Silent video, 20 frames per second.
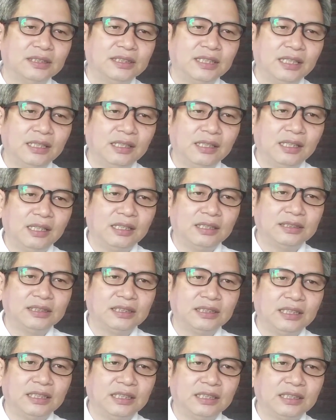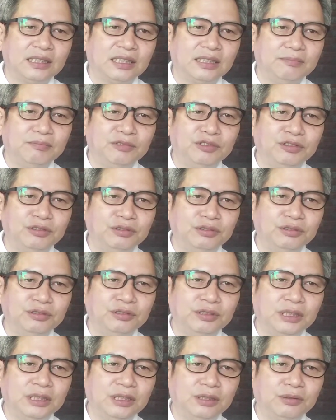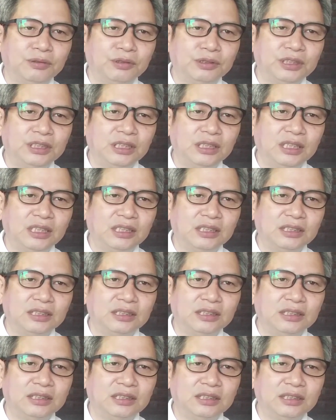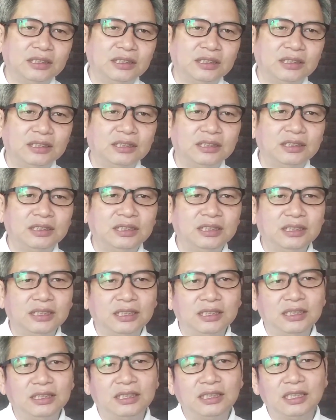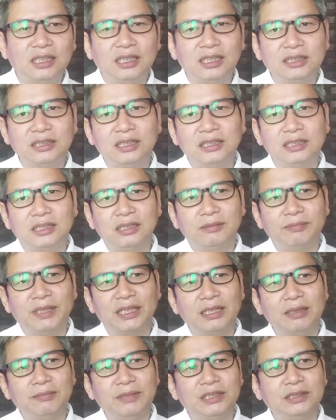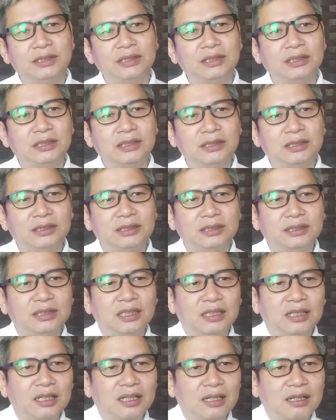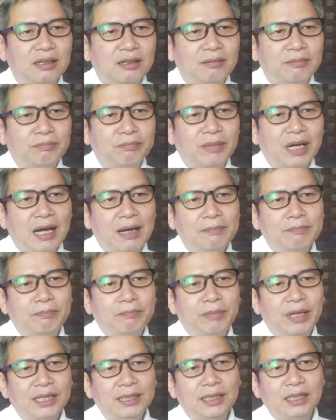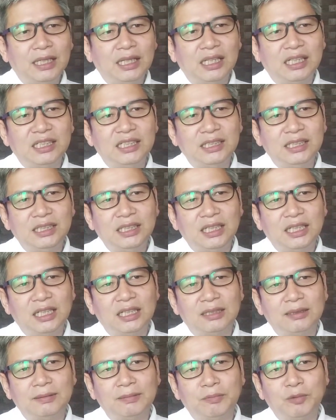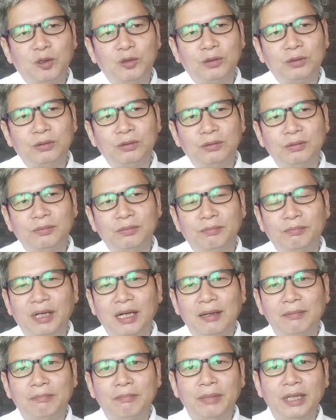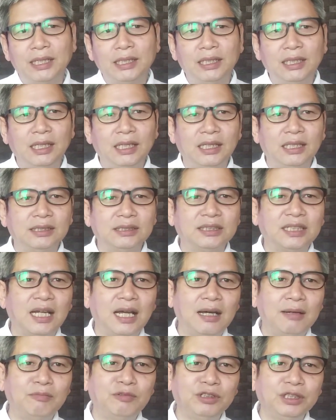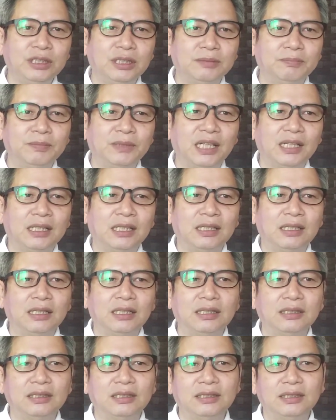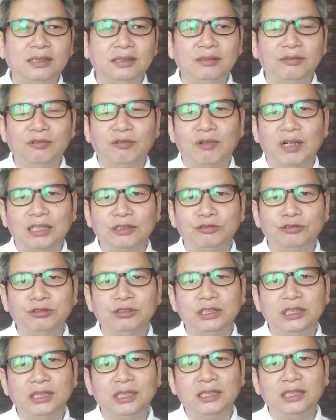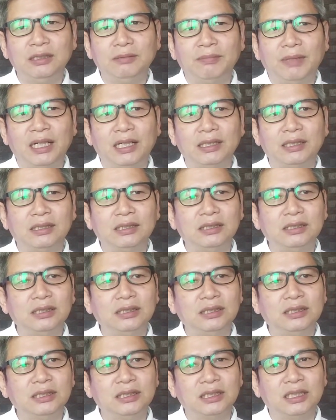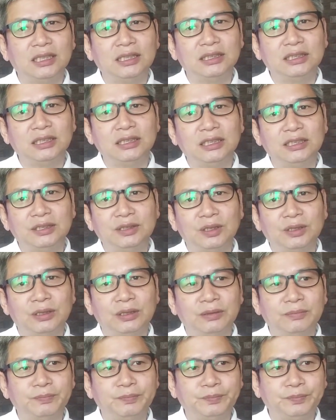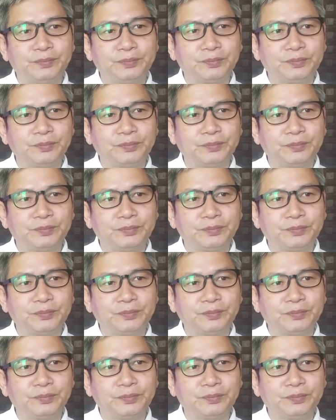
제가 전에 김춘수의 꽃이라는 시의 철학성을 말하면서 마음 밖에 뒤가 없고 마음 밖에 사물이 없다는 왕수인의 말을 전한 적 있죠.